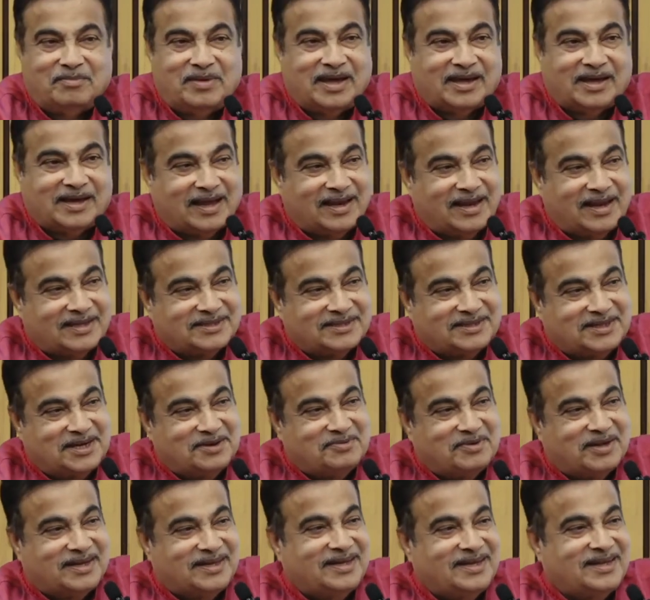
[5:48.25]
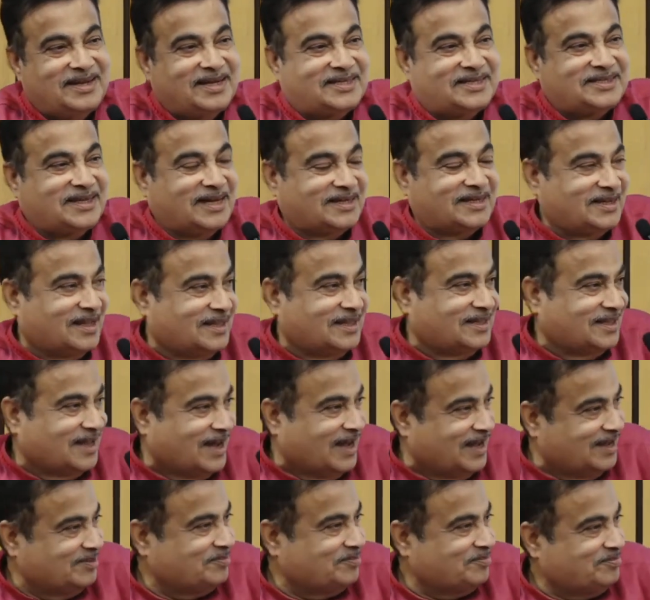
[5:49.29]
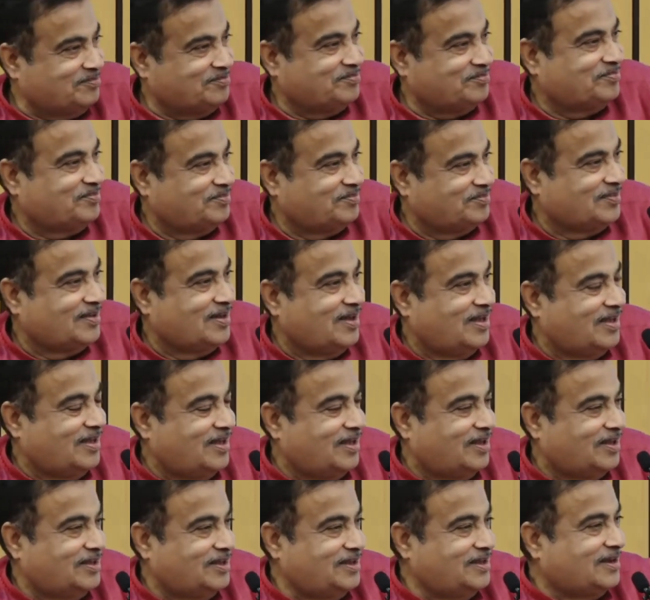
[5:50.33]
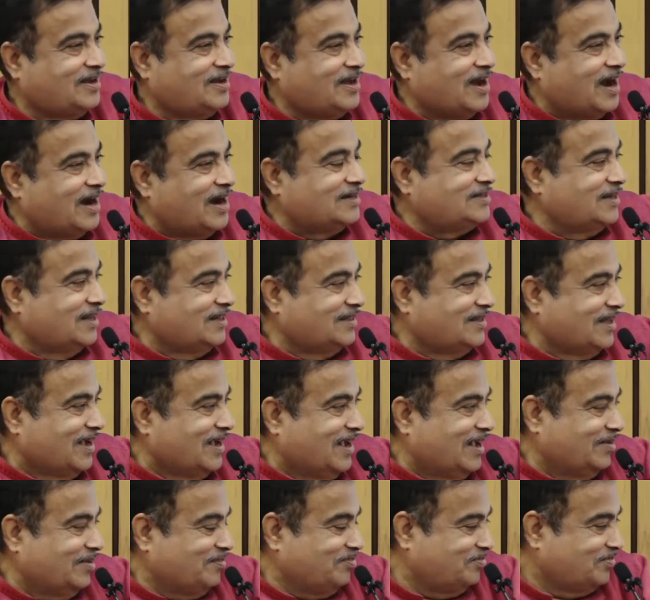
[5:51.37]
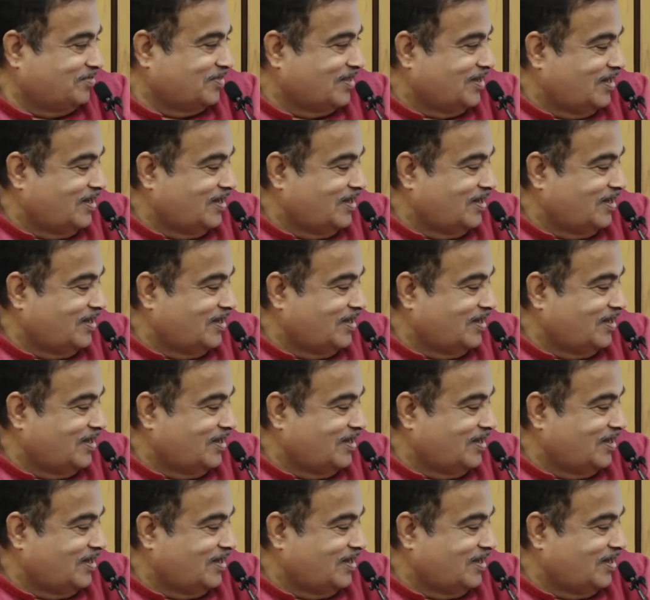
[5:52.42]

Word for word: मैकेनिक जीवन ई रिक्शा चलता है ई कार चलता है